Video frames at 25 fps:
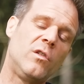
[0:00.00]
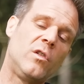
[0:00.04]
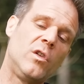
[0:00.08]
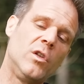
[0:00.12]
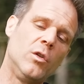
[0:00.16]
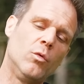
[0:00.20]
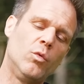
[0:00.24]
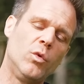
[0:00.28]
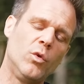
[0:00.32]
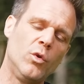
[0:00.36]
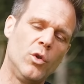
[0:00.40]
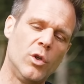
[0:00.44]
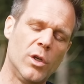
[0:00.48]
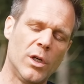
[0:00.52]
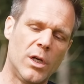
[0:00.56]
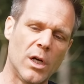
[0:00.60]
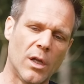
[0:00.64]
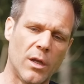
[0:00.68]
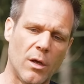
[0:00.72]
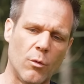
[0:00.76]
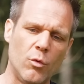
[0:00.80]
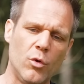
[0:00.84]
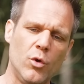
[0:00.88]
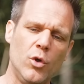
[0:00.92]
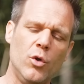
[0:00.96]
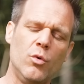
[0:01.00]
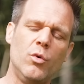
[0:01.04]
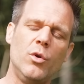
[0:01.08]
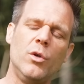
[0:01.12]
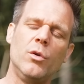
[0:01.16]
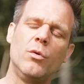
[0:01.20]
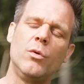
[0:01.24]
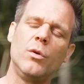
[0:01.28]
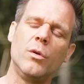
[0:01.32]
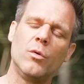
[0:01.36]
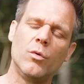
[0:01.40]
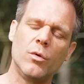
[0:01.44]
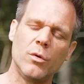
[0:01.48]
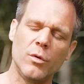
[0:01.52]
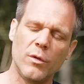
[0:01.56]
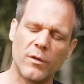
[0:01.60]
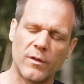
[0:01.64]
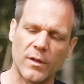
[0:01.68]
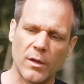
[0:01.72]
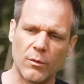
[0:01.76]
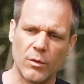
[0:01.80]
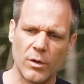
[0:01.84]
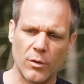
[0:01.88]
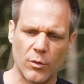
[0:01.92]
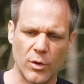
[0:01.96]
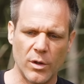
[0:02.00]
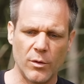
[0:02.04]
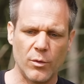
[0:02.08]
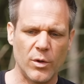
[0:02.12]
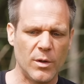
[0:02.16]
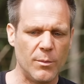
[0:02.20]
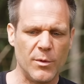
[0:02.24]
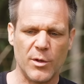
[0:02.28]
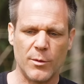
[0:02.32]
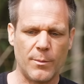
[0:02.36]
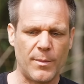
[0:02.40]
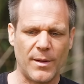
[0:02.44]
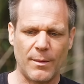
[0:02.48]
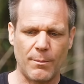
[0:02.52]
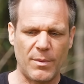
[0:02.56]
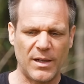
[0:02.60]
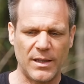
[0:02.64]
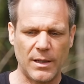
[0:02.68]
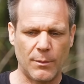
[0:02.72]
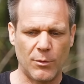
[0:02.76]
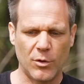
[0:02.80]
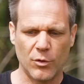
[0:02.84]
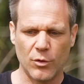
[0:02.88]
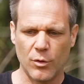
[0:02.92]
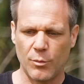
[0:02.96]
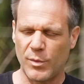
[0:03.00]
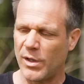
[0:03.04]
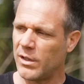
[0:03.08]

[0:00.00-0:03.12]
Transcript: si, oui, les gardes. Oui, oui, oui, oui, ça, oui, oui, oui mais pas, d'amende